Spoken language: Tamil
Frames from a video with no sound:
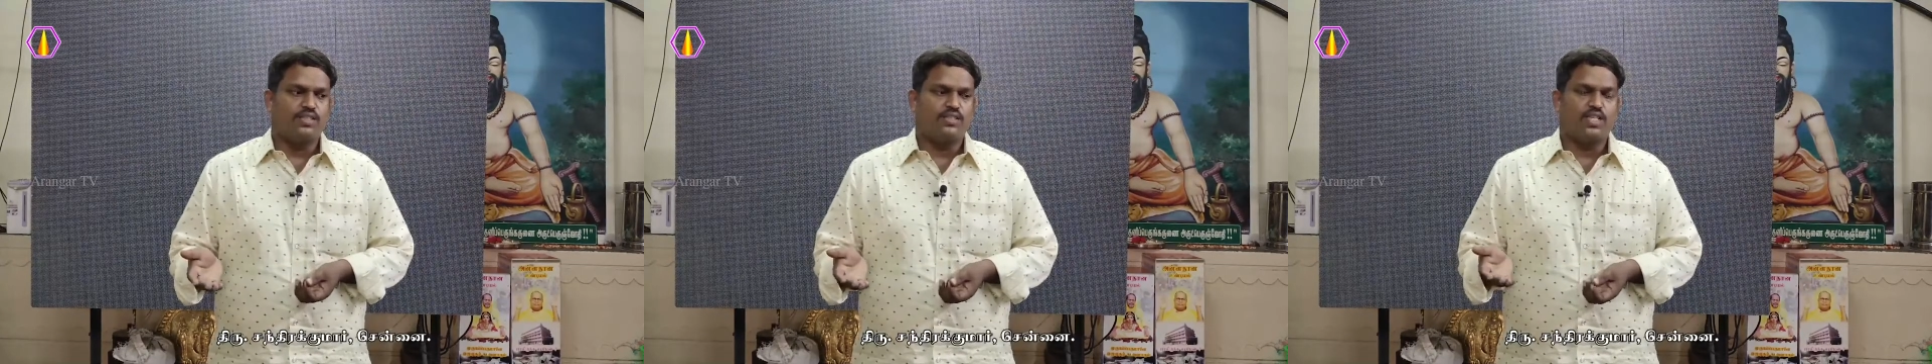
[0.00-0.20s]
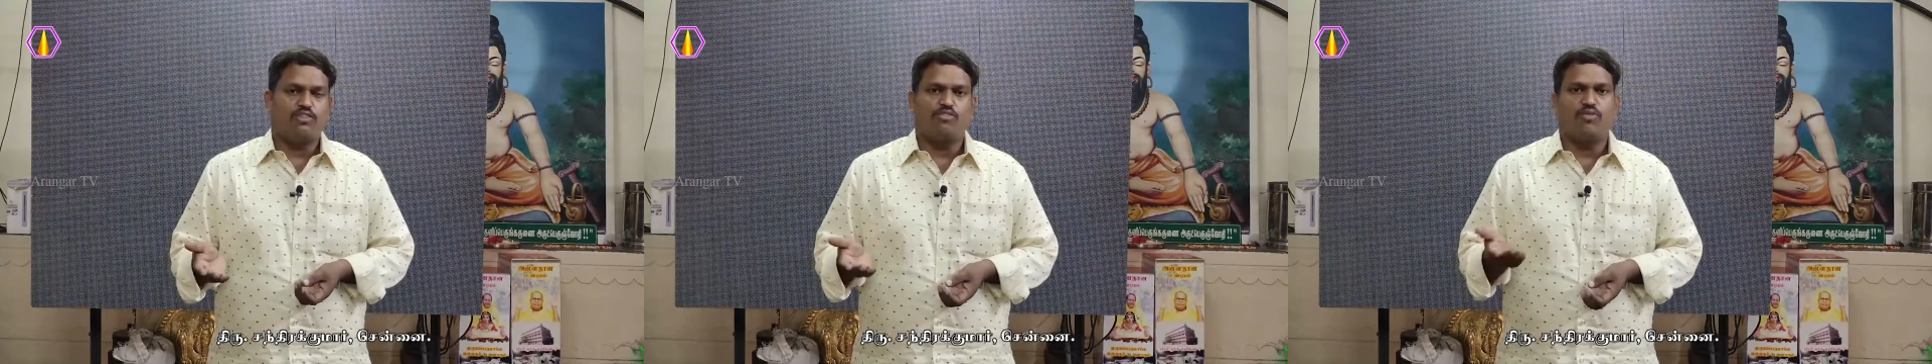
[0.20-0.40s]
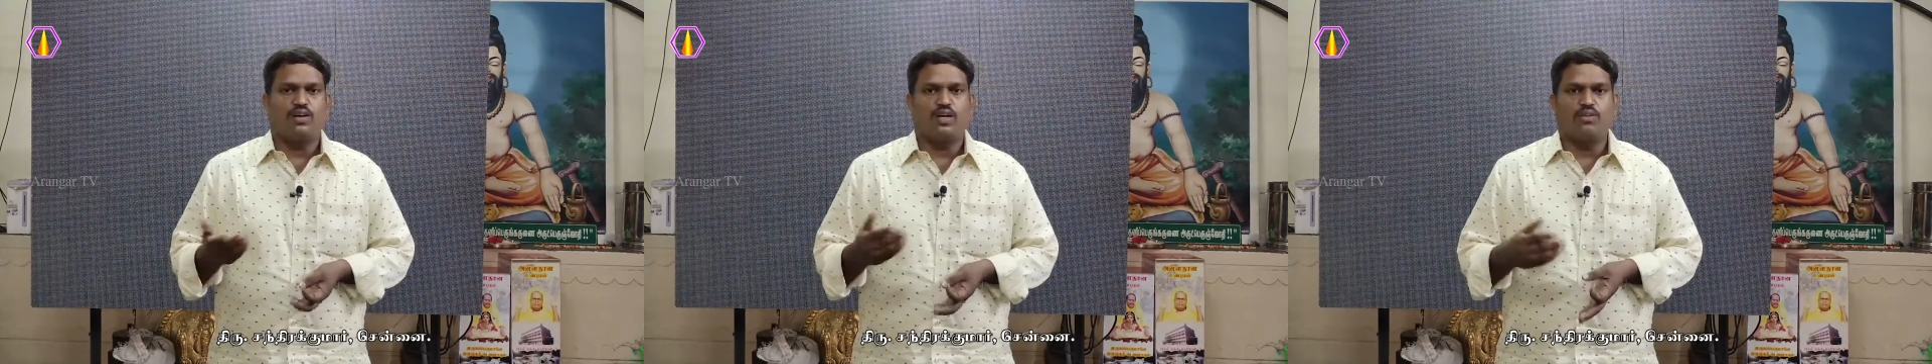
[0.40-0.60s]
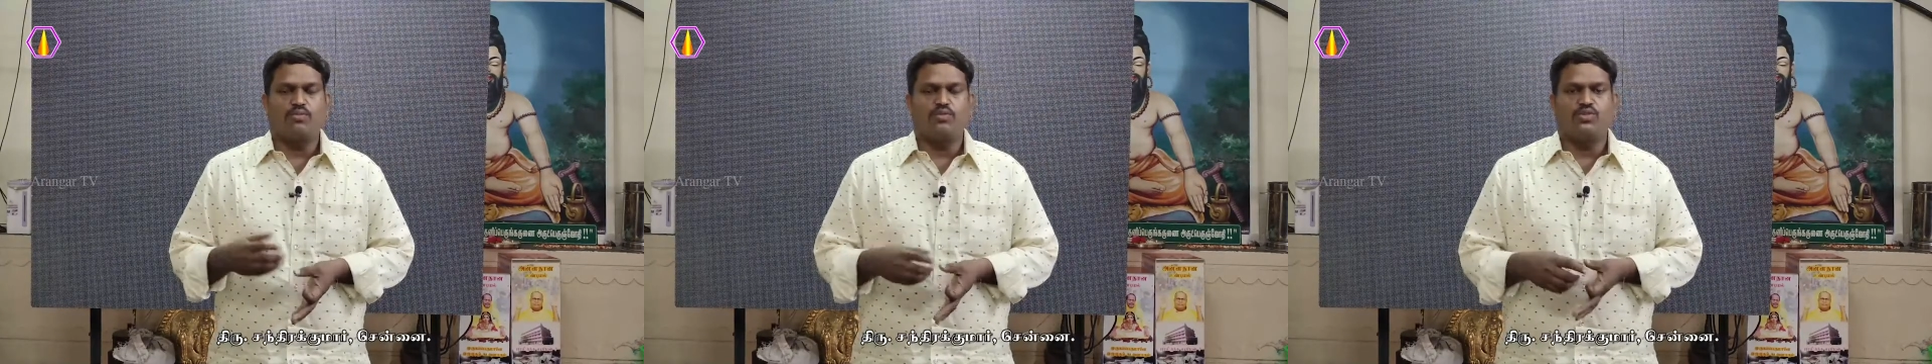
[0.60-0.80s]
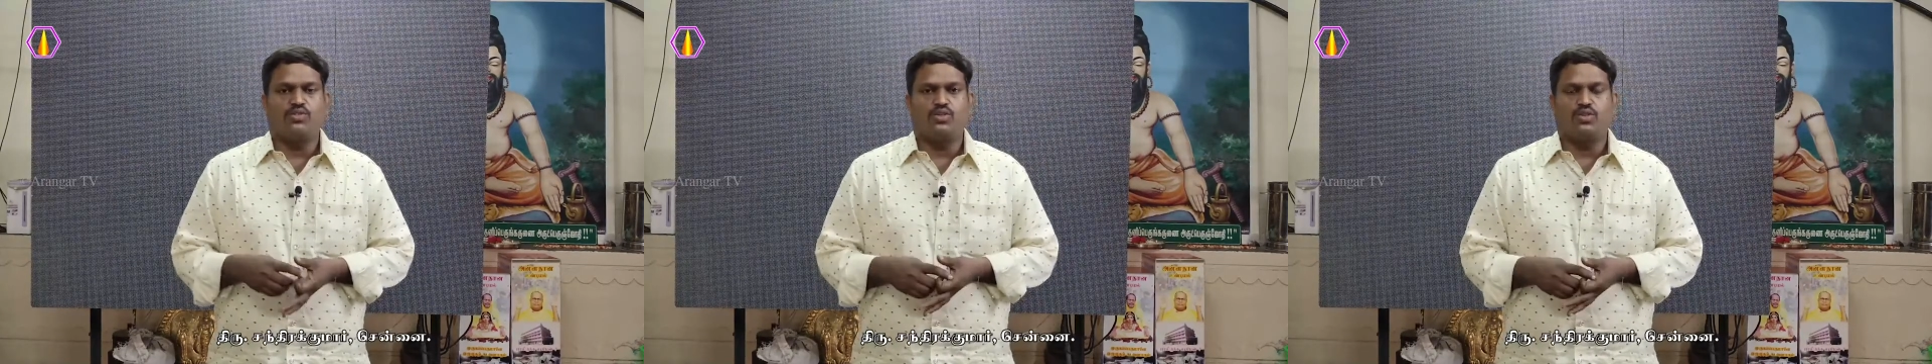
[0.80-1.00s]
சைவமாக
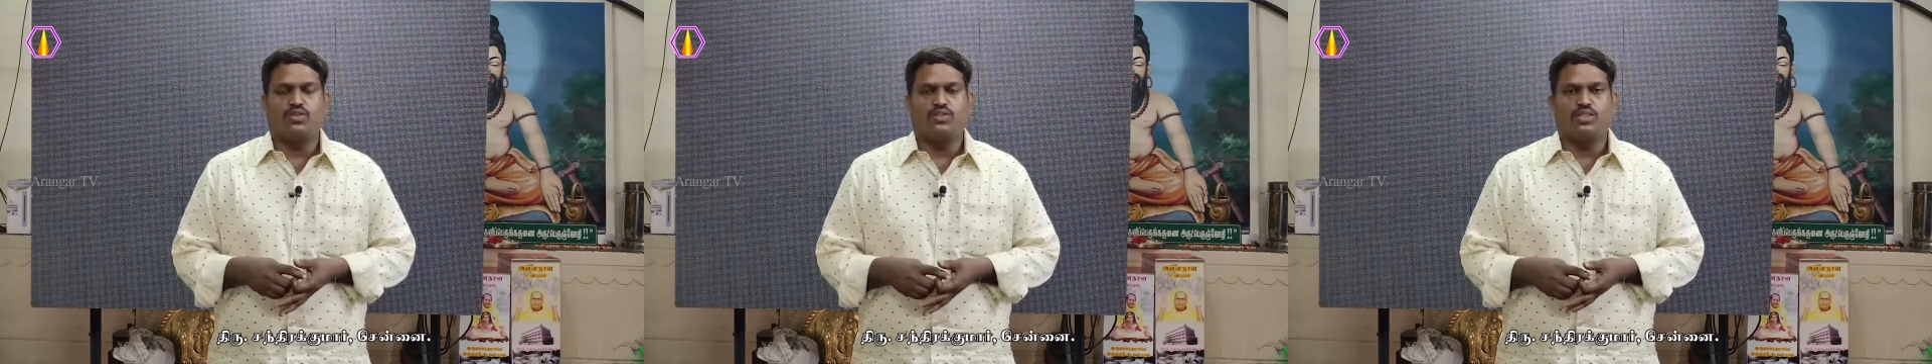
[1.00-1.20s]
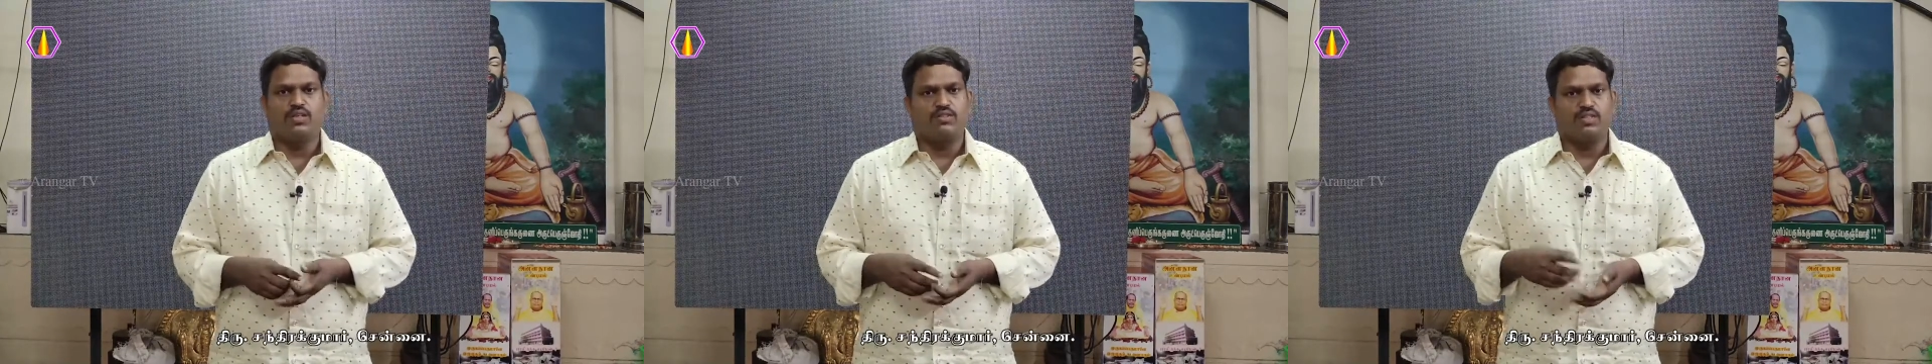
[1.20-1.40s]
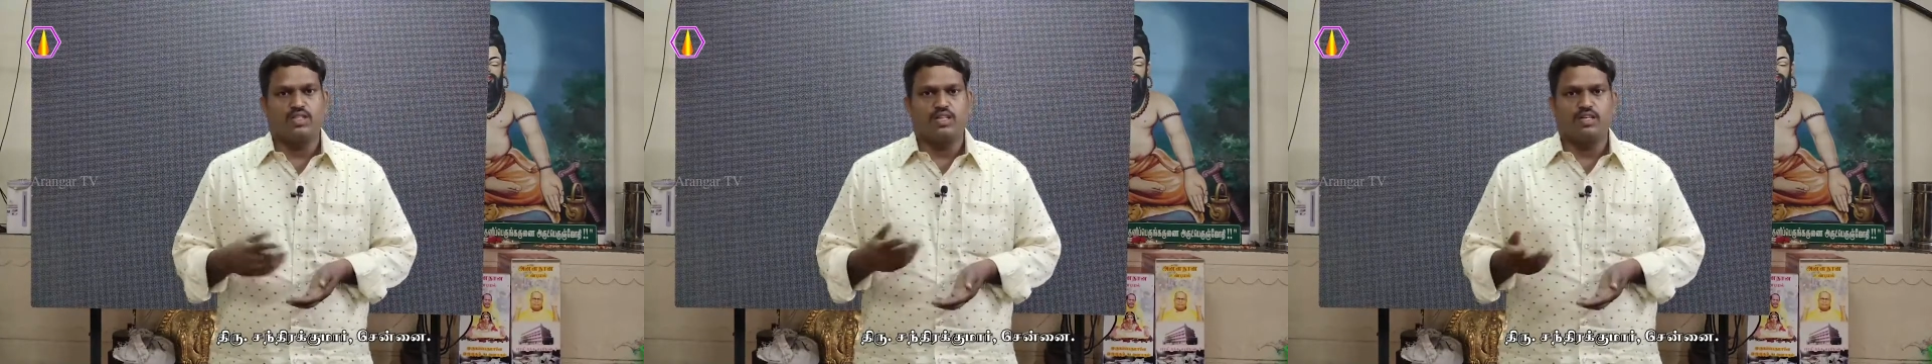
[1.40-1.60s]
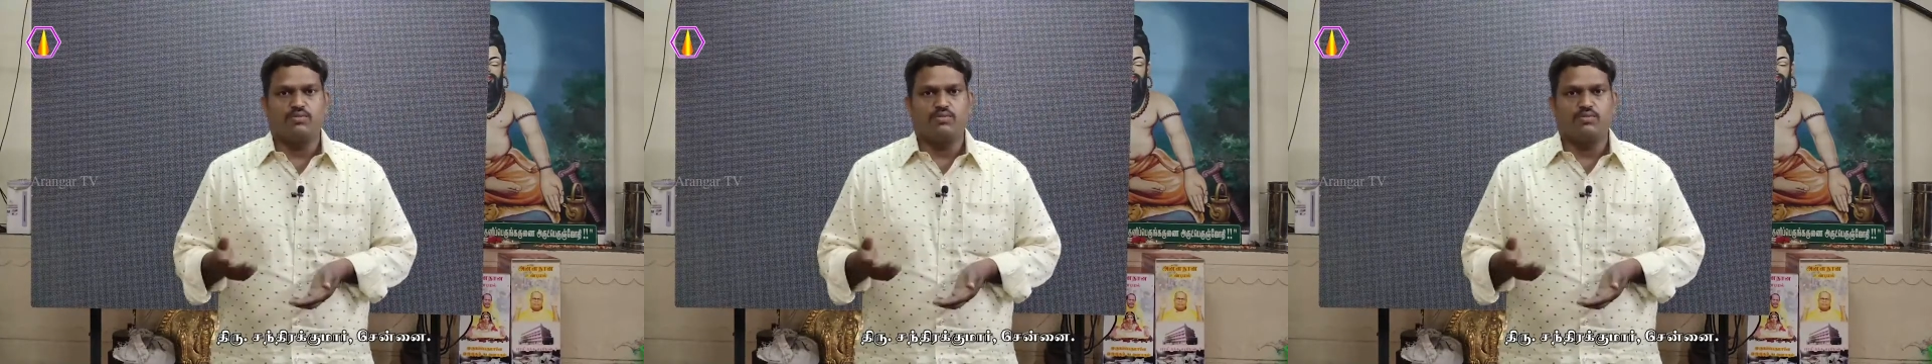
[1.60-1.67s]
கடைப்பிடிச்சோம் சைவத்தை